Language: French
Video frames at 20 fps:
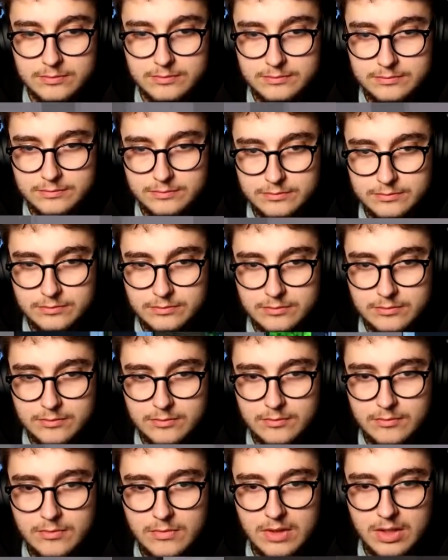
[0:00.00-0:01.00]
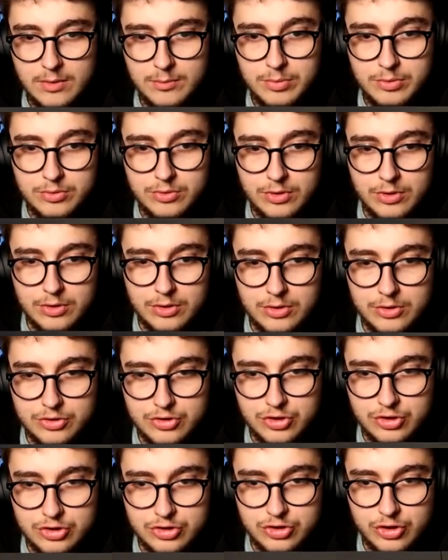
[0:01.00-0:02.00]
D'accord. Bon, euh,
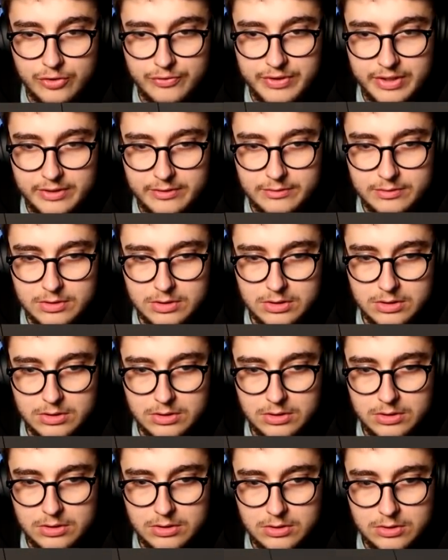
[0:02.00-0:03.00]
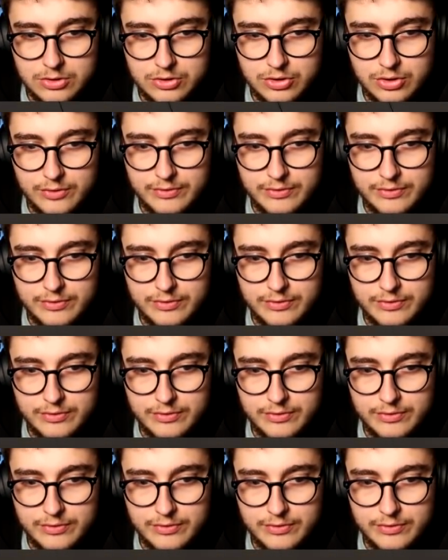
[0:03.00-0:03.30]
je, reviens. Je